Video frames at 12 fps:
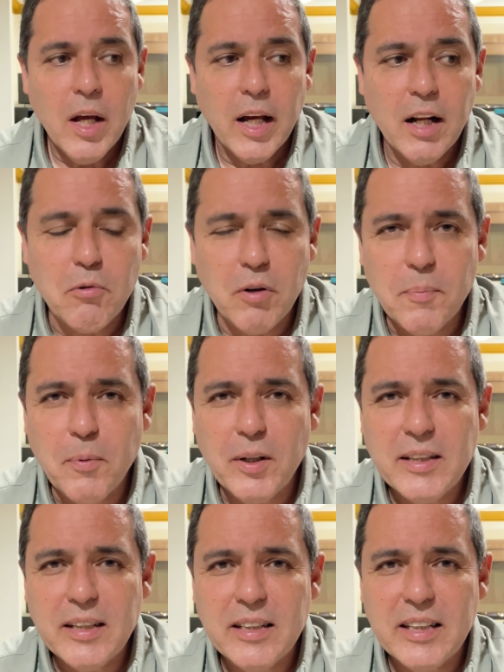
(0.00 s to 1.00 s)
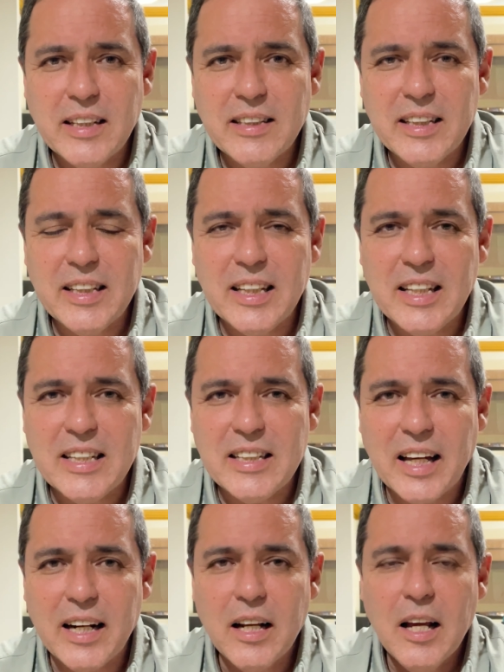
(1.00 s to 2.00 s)
el cuerpo necesita
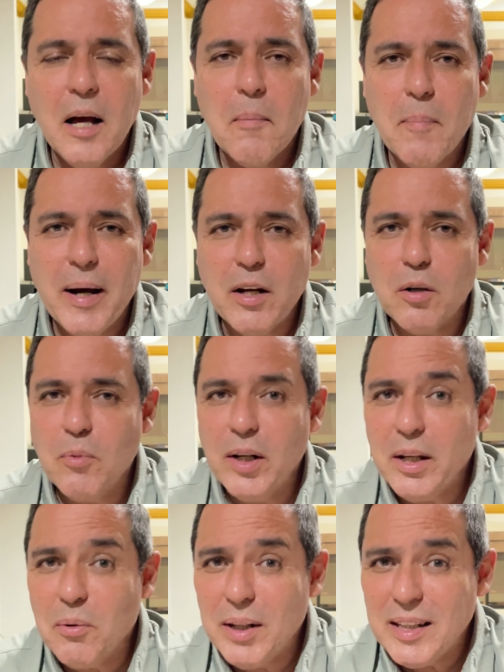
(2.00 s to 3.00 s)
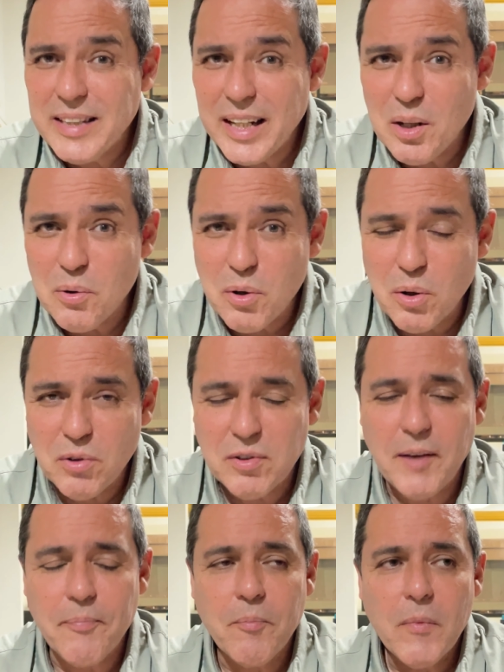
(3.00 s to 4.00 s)
sintetizar macromoléculas de glucosa